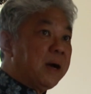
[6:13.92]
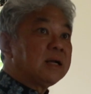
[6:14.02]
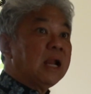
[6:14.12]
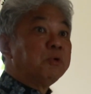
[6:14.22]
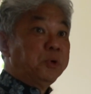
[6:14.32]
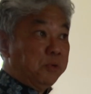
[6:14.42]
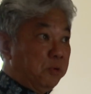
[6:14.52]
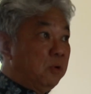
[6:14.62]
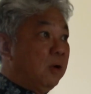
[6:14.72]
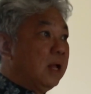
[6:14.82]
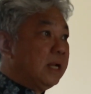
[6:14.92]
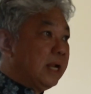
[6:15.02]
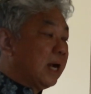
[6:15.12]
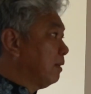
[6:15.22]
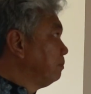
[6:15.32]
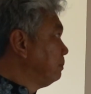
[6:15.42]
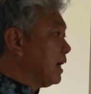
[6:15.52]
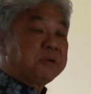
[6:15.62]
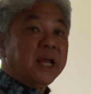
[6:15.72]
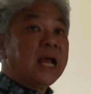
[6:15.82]
พรรคลาวดงนะครับพร
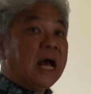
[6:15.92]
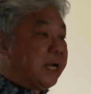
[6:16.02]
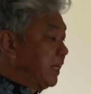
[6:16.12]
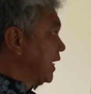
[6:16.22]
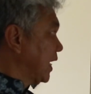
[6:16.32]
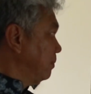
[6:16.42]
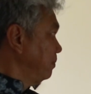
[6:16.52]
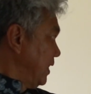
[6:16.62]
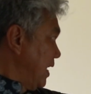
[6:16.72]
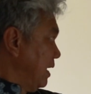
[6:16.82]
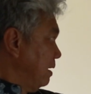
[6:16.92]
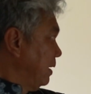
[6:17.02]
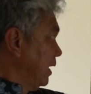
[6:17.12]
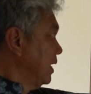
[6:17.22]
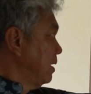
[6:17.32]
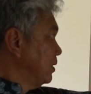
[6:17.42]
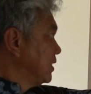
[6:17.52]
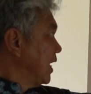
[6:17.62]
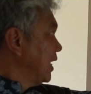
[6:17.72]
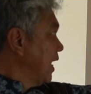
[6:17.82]
รคแรงงานเนี่ยนะครับ เนี่ยเห็นไหมเพราะ
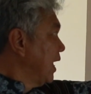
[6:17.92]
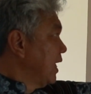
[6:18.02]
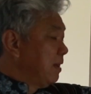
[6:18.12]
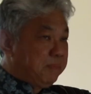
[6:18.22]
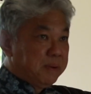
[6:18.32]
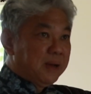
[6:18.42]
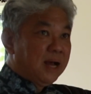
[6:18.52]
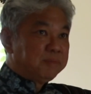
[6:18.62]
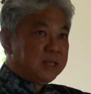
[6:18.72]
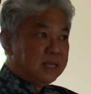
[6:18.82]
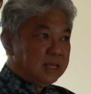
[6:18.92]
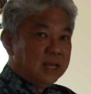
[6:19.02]
ฉะนั้นเนี่ยเป็นภาพที่